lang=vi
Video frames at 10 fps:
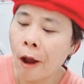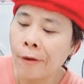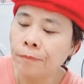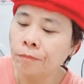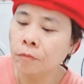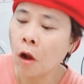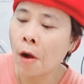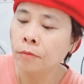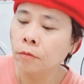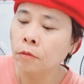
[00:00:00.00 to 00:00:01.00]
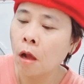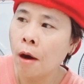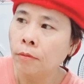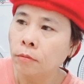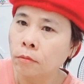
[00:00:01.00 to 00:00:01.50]
6
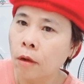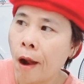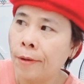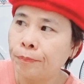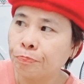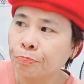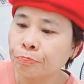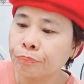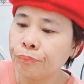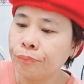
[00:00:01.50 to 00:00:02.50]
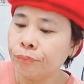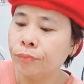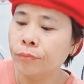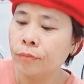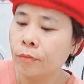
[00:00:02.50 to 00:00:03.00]
tổ chức hoặc tham gia
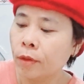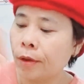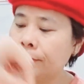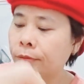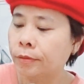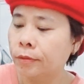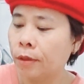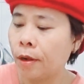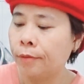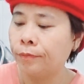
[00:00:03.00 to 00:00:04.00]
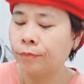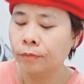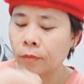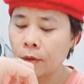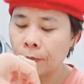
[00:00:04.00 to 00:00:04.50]
tổ chức hoạt động, sự
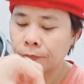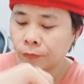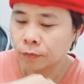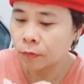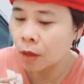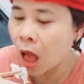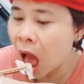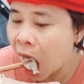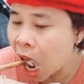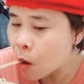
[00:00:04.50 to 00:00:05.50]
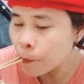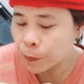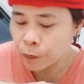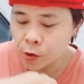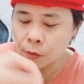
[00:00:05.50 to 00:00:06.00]
kiện văn hóa Việt Nam tại
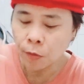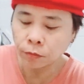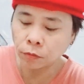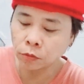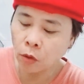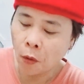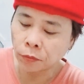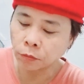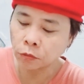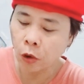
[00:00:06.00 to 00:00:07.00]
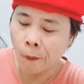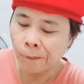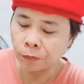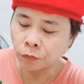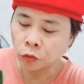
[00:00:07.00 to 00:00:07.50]
quốc gia, tổ chức quốc tế
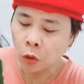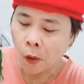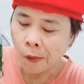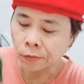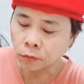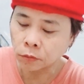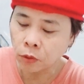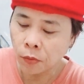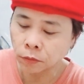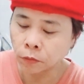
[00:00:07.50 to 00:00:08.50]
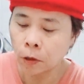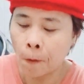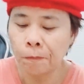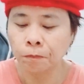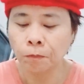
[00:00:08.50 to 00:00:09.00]
tiếp nhận. Điều
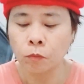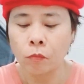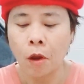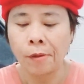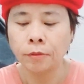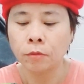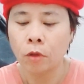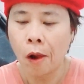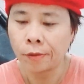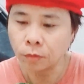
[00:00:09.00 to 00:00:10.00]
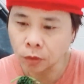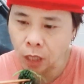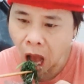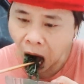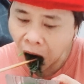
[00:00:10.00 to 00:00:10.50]
8. Thực hiện nhiệm vụ
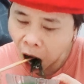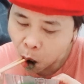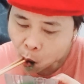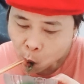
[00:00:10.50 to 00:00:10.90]
lãnh sự.